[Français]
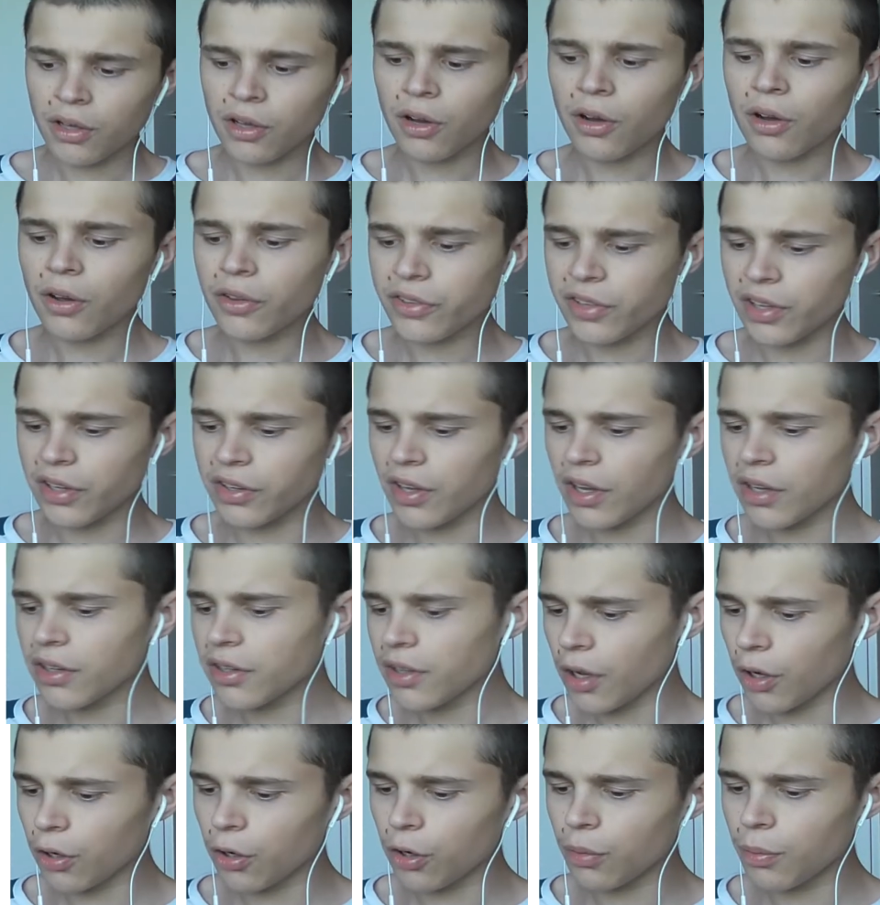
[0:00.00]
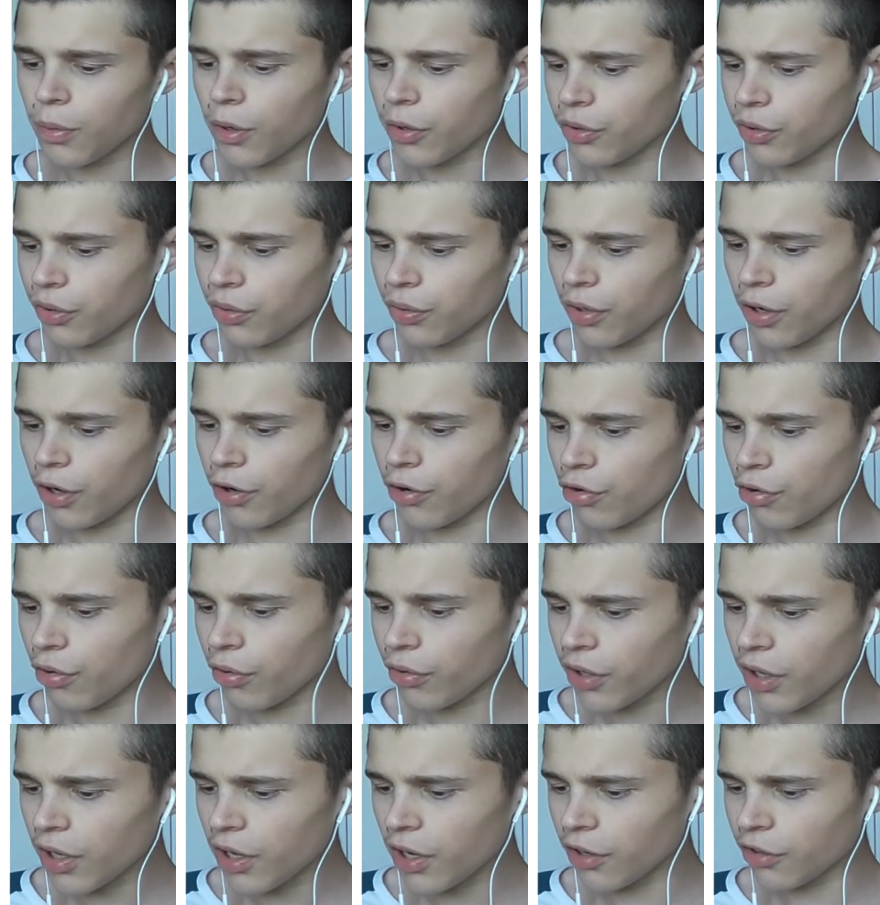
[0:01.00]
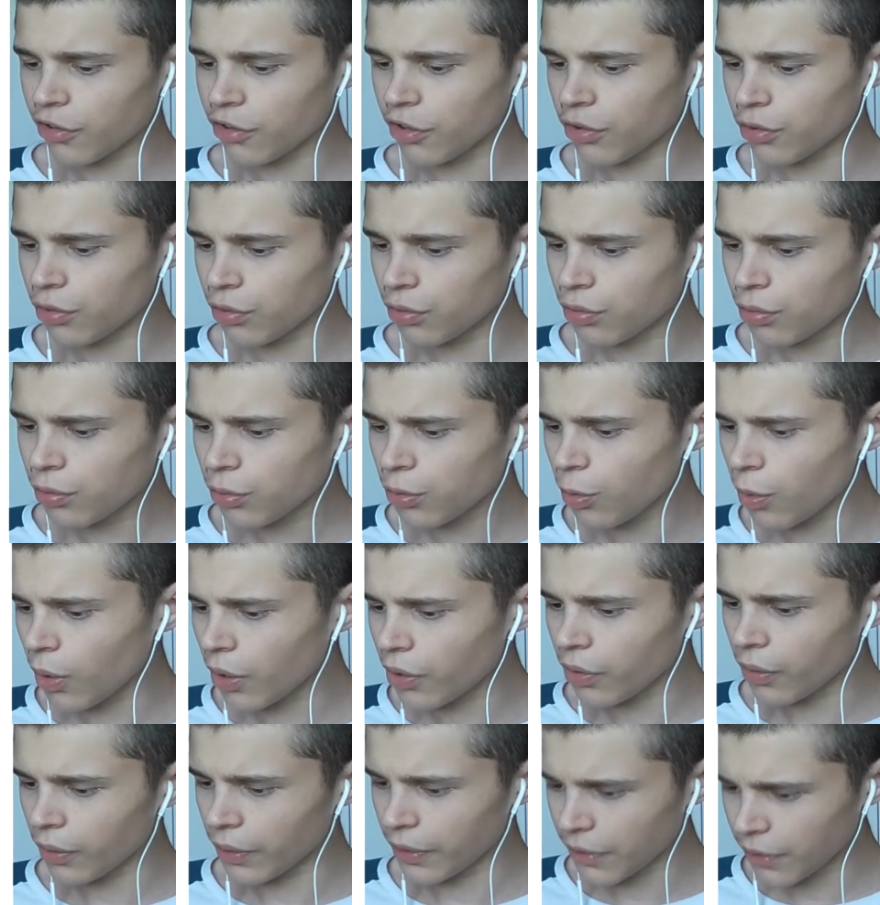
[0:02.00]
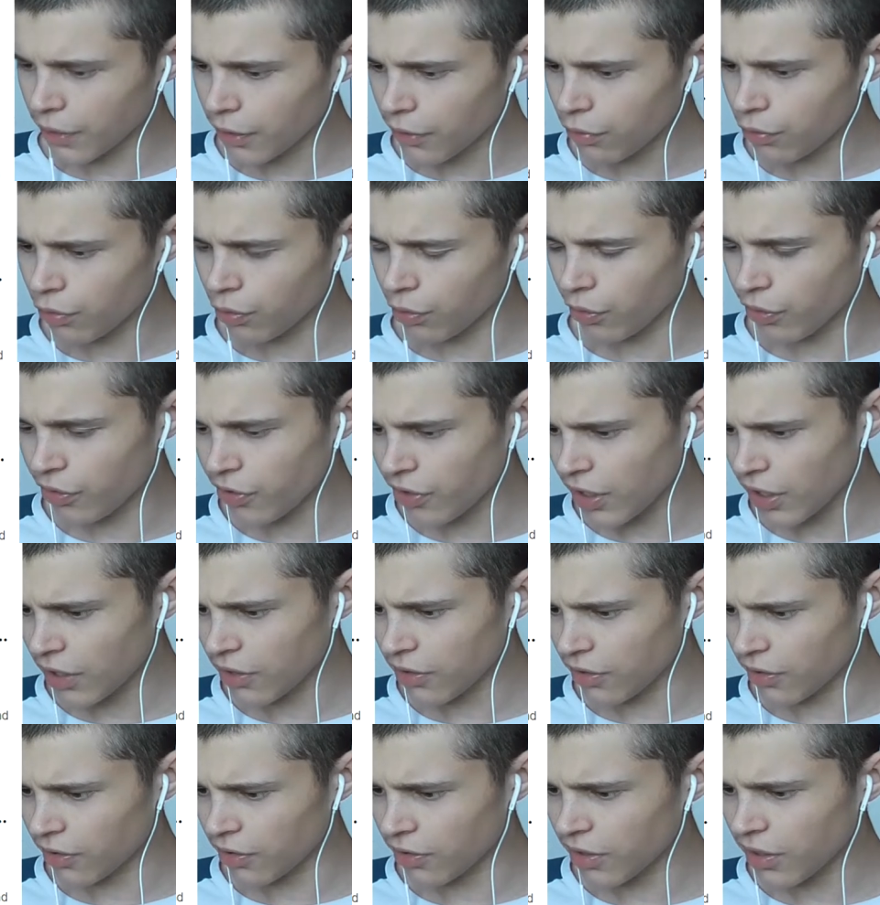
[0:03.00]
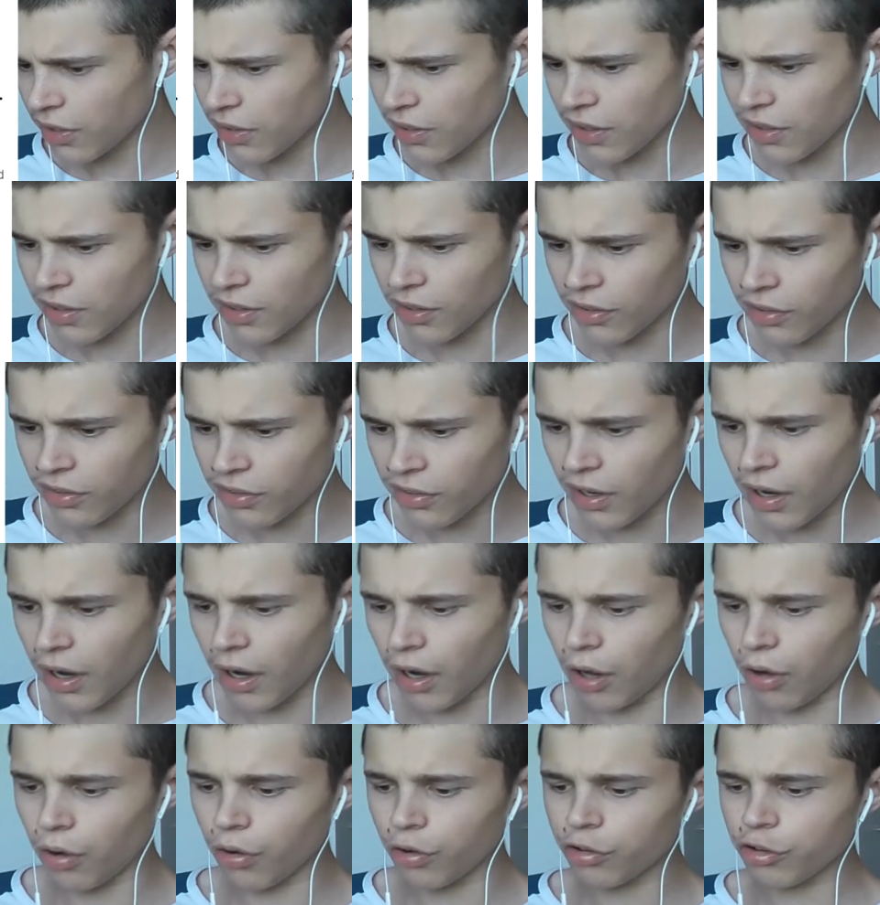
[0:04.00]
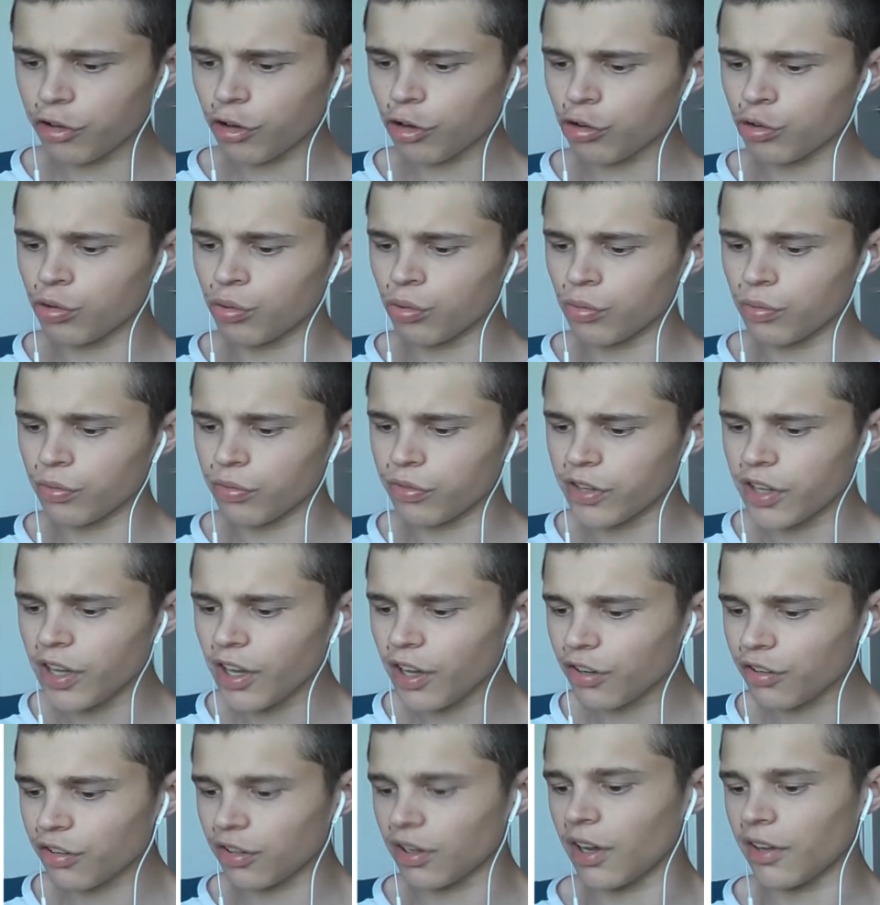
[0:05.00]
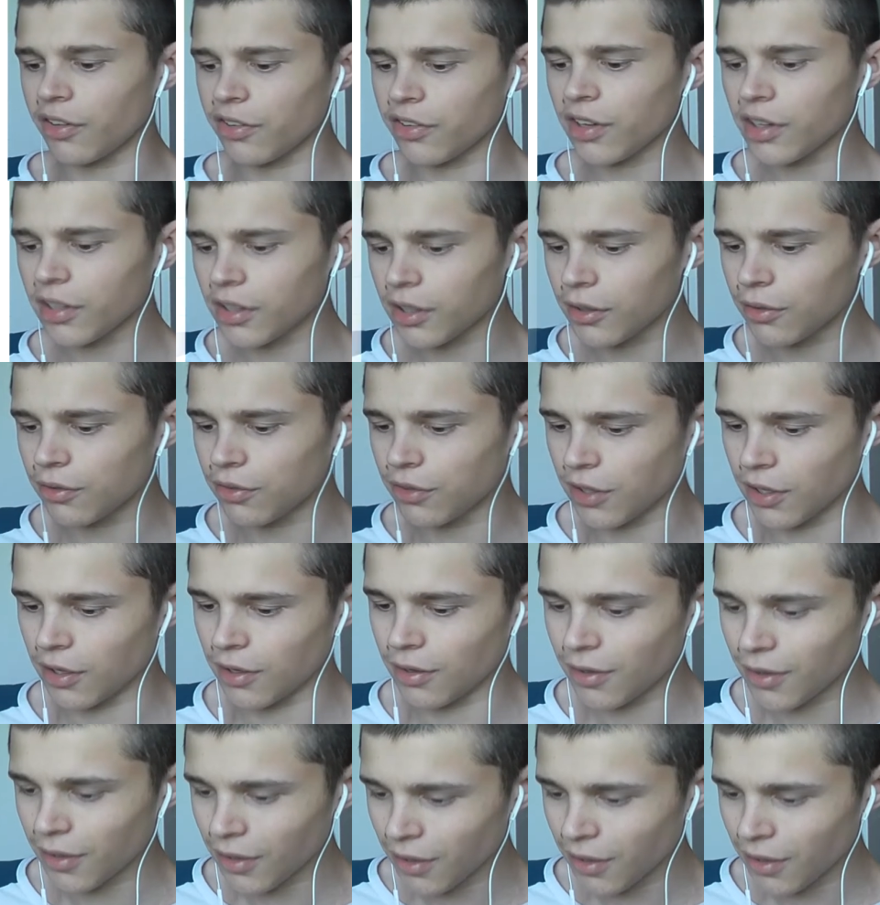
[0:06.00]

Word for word: Quand sa dernière commande de la journée la jette tout droit dans les griffes d'une secte sataniste à la recherche d'une vierge à sacrifier.